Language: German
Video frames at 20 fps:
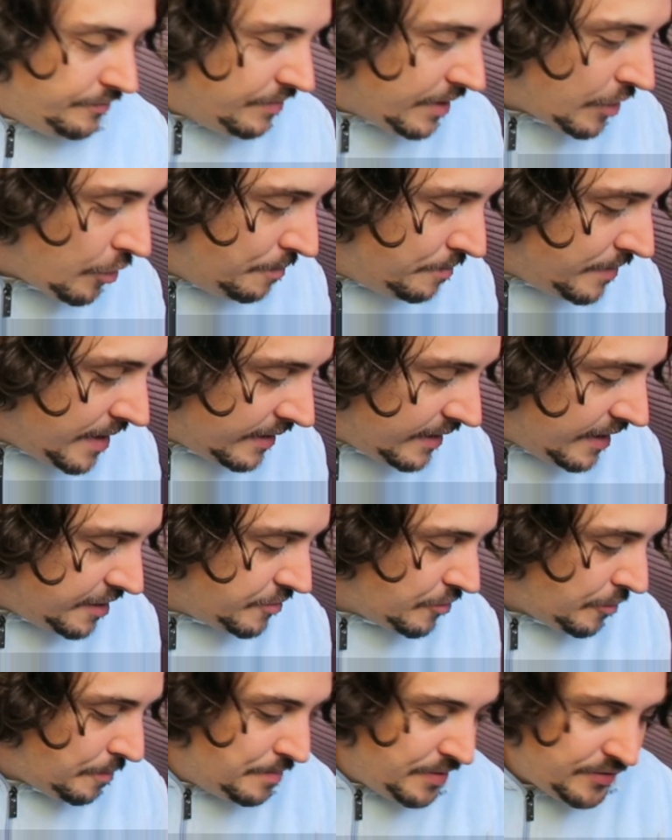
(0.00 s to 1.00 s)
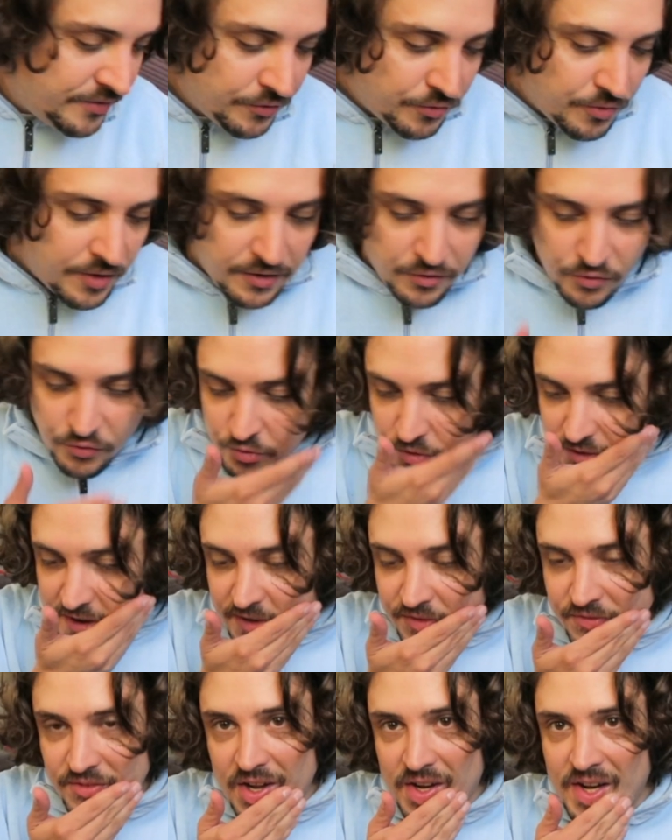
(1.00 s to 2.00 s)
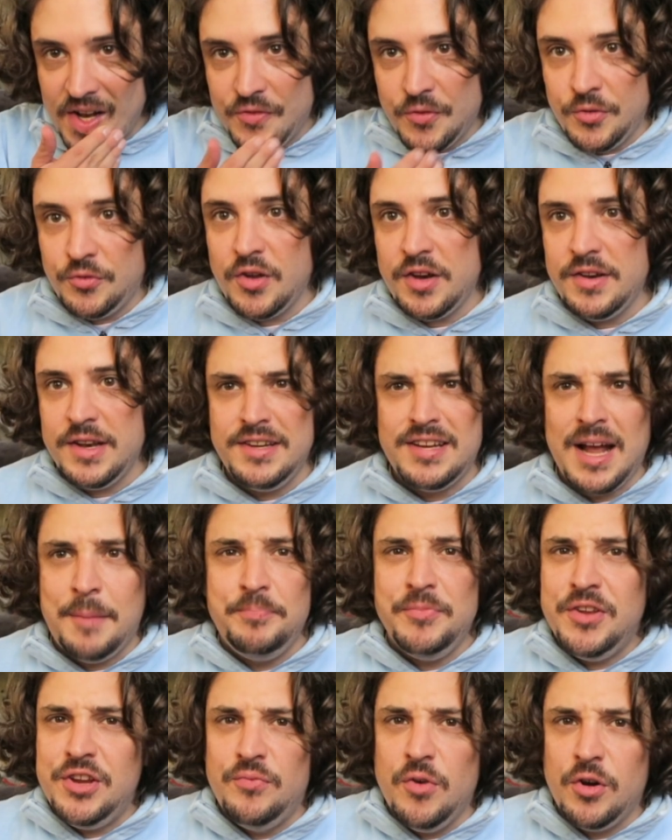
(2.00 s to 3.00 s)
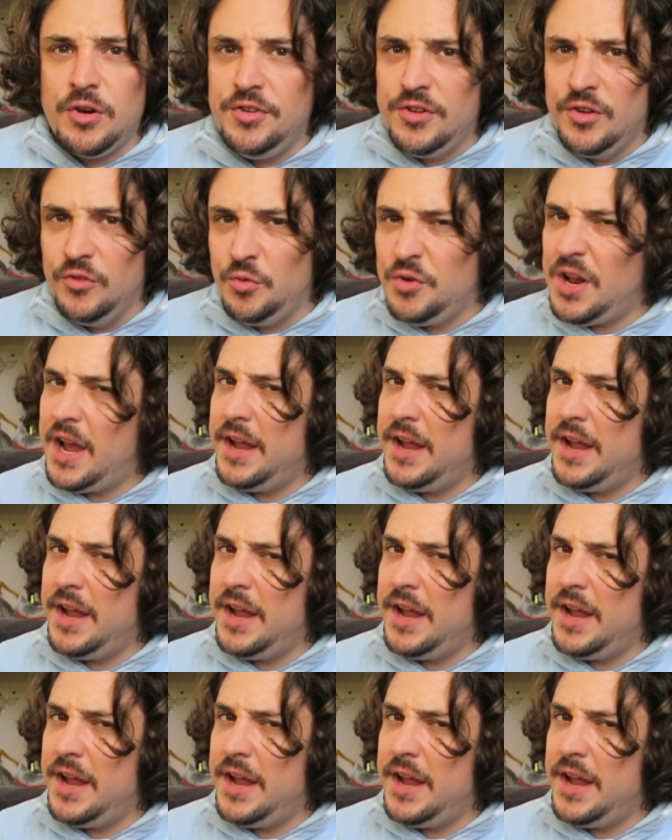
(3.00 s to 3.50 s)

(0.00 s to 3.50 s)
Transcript: Wir kommen ja gleich noch ein bisschen zu den gesünderen Sachen. Also ich habe nicht wirklich gesund